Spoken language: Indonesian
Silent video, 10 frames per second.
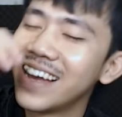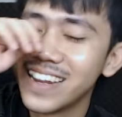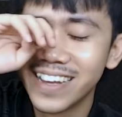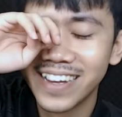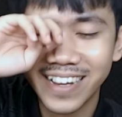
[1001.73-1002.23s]

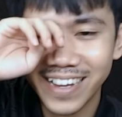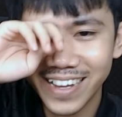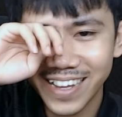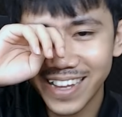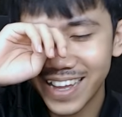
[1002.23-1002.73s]

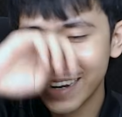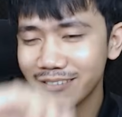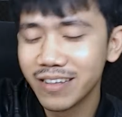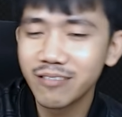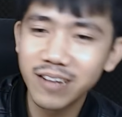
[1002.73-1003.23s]
aduh,
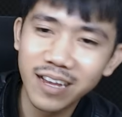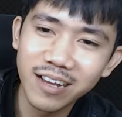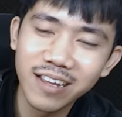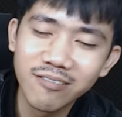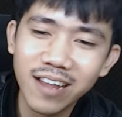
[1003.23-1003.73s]
aduh itu udah
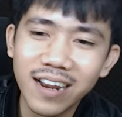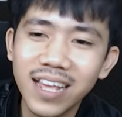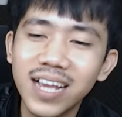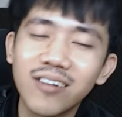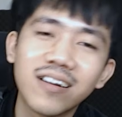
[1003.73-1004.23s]
udah
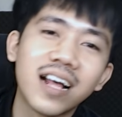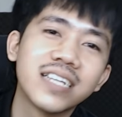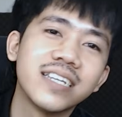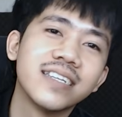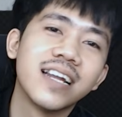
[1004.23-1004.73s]
recall
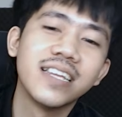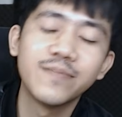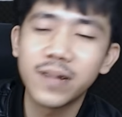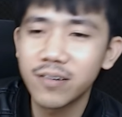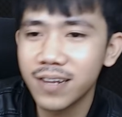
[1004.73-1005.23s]
guys.
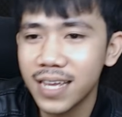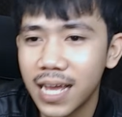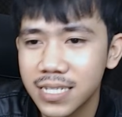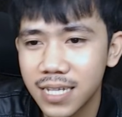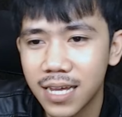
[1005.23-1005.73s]
Angelanya baru
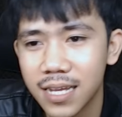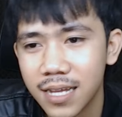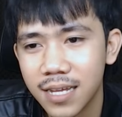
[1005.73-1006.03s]
digas dia.